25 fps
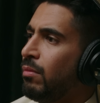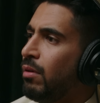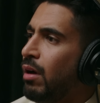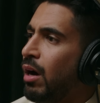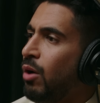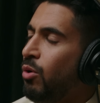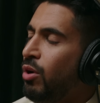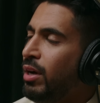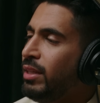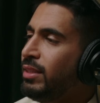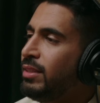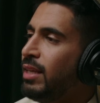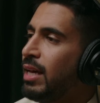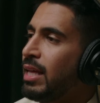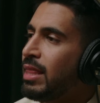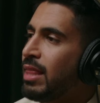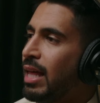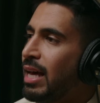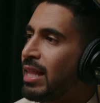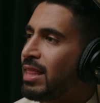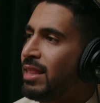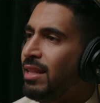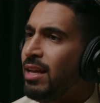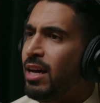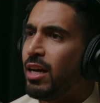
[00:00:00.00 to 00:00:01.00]
او حتى
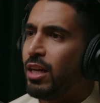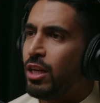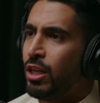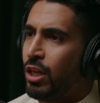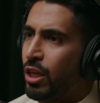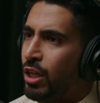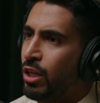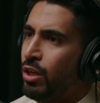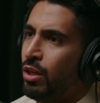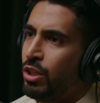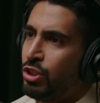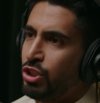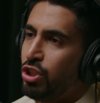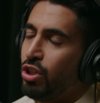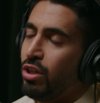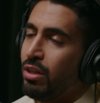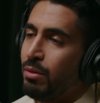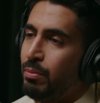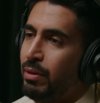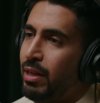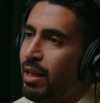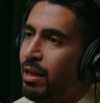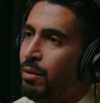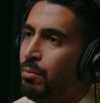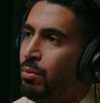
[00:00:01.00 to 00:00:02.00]
اثناء الشغل
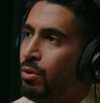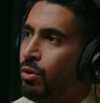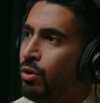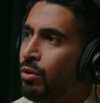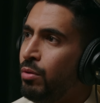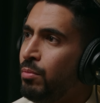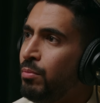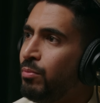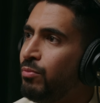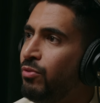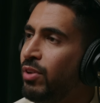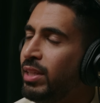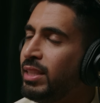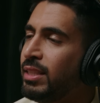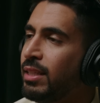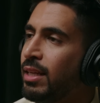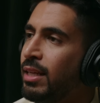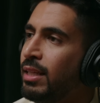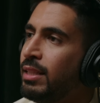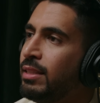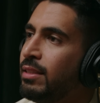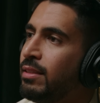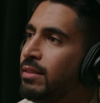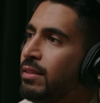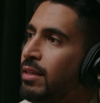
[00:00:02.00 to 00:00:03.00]
بالالبوم
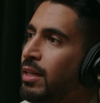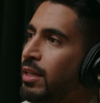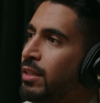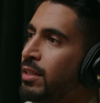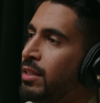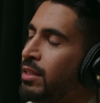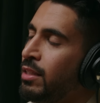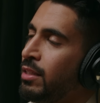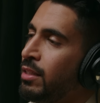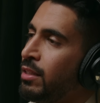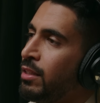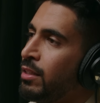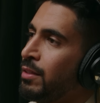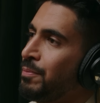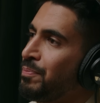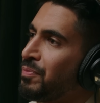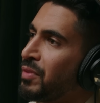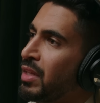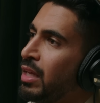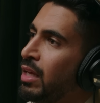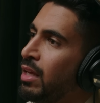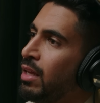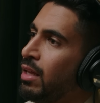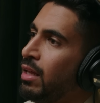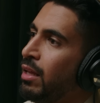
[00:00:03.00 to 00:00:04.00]
فتره يعني
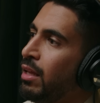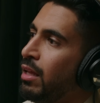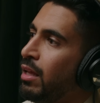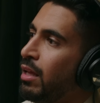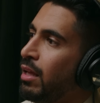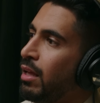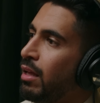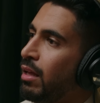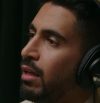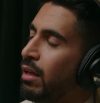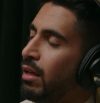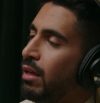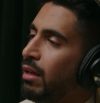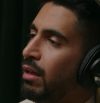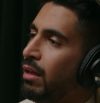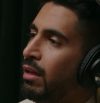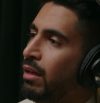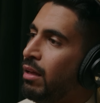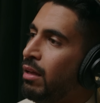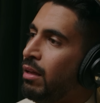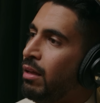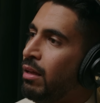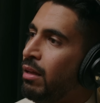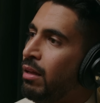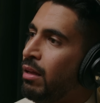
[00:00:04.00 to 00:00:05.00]

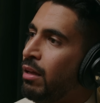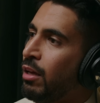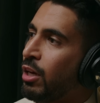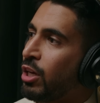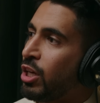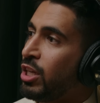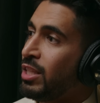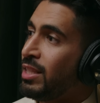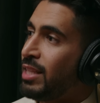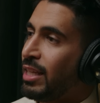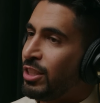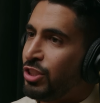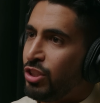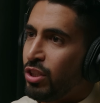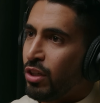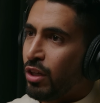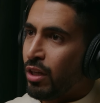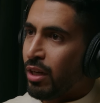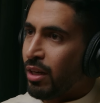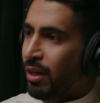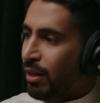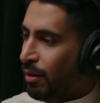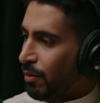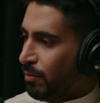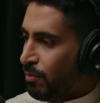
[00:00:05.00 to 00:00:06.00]
آه، كنت
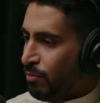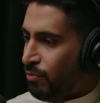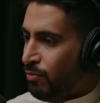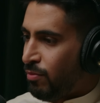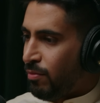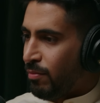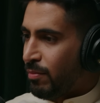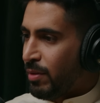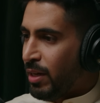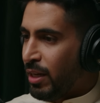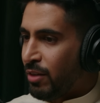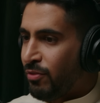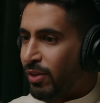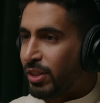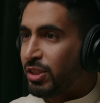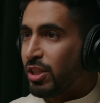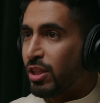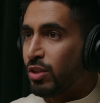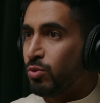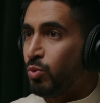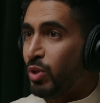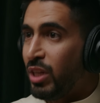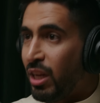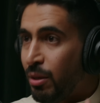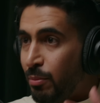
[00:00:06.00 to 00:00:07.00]
اشتغل يعني فتره
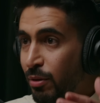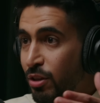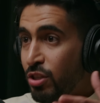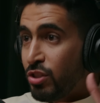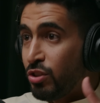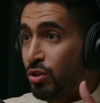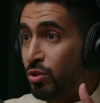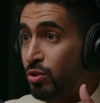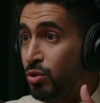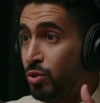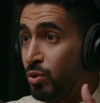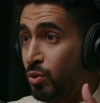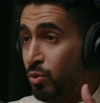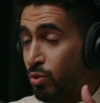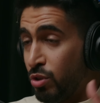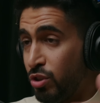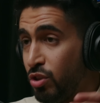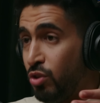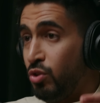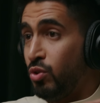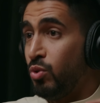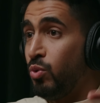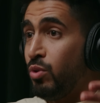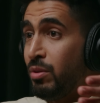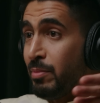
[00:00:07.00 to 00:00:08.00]
طويله بالاستوديو
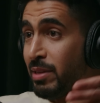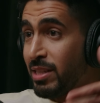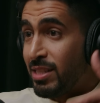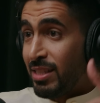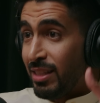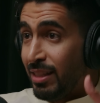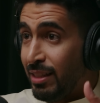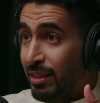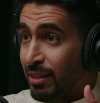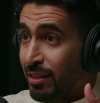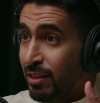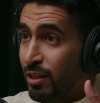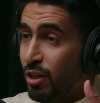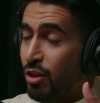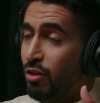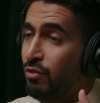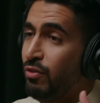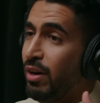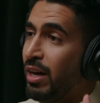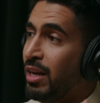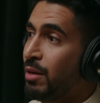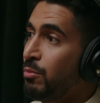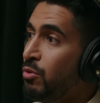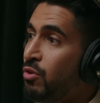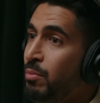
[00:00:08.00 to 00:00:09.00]
استوديوي منزلي
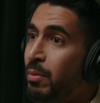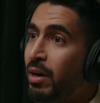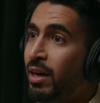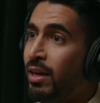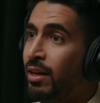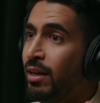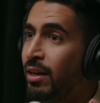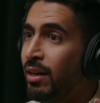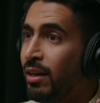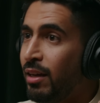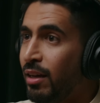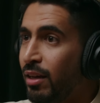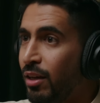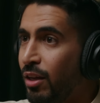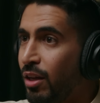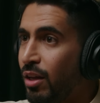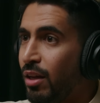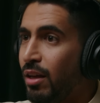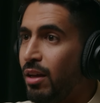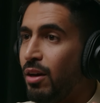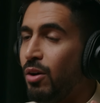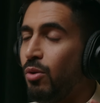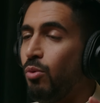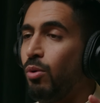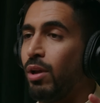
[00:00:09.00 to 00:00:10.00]
فانا مو مع
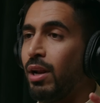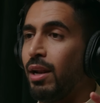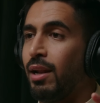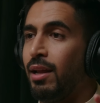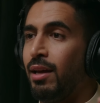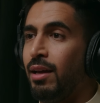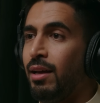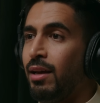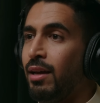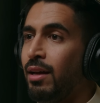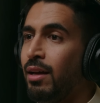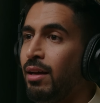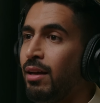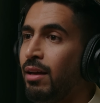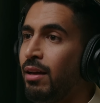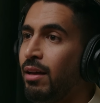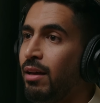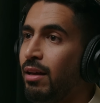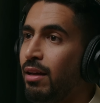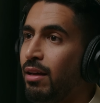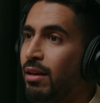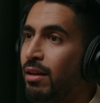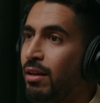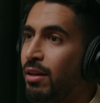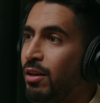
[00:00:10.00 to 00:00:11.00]
والله
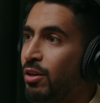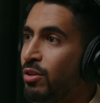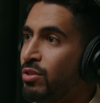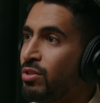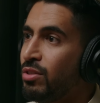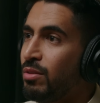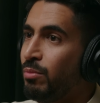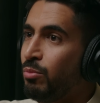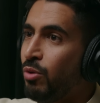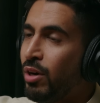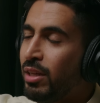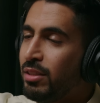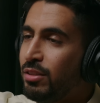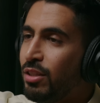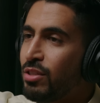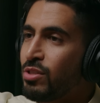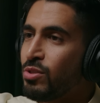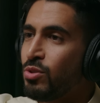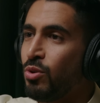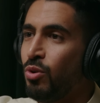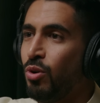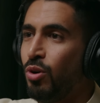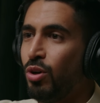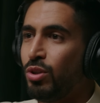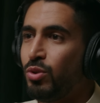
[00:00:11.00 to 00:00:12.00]
آه، مهندس
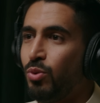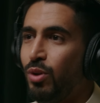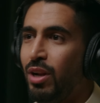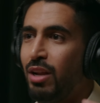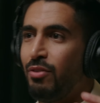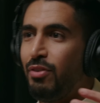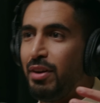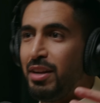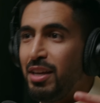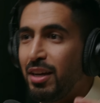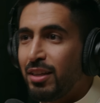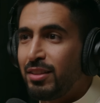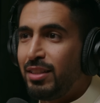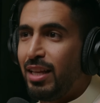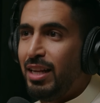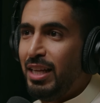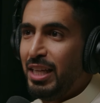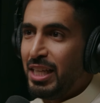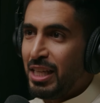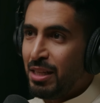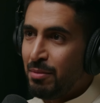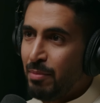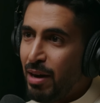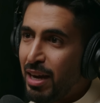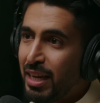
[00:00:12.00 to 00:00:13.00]
صوت ولا فريق
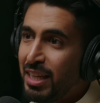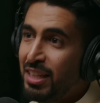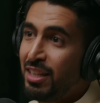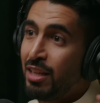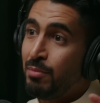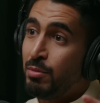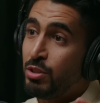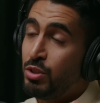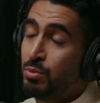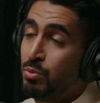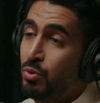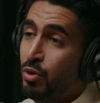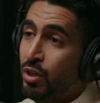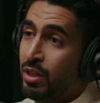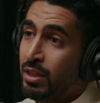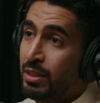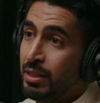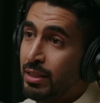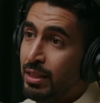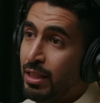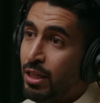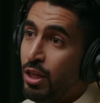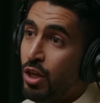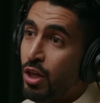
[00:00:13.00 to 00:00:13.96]
تلحين ما كنا مجموعه